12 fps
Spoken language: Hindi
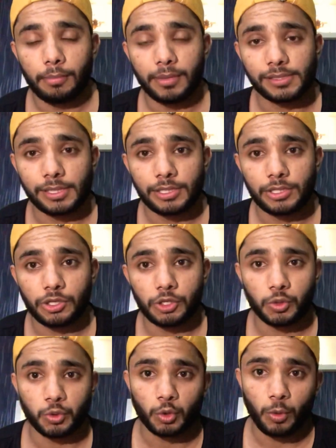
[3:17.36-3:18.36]
मसल्स
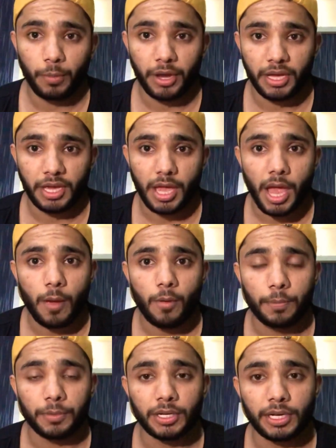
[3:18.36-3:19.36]
टिश्यूज़ को ब्रेक किया है
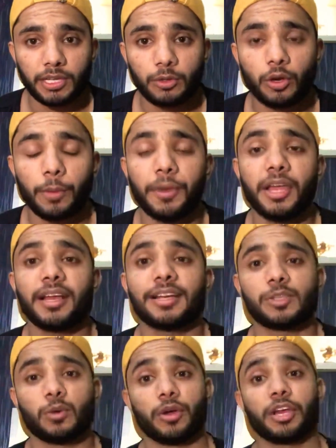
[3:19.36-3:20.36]
वहाँ पे जाके तो रिपेयर
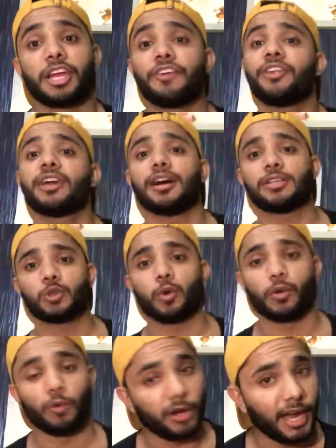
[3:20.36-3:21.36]
कैसे होगी रिकवरी कहाँ से
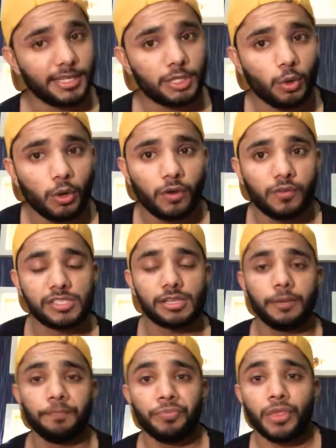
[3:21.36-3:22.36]
होगी वो डाइट से होगी ओबियसली